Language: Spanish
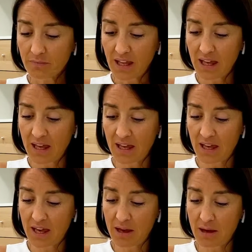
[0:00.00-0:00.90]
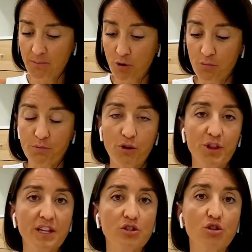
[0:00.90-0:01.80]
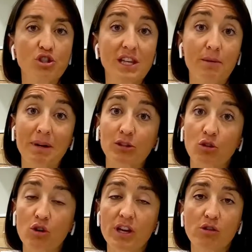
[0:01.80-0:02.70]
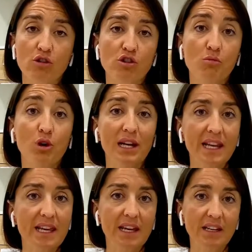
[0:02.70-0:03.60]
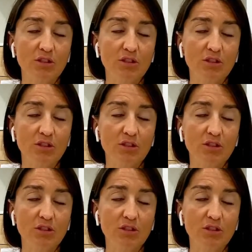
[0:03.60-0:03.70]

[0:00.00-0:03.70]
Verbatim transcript: eh, por procesos dermatológicos como el líquen,